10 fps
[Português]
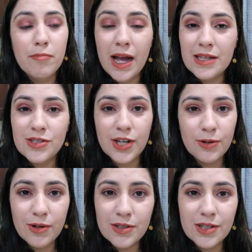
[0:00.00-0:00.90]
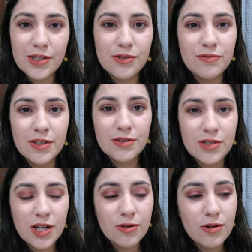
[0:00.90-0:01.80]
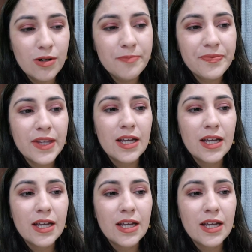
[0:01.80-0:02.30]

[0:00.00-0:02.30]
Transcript: Mas chegou, gente, o vírus chegou.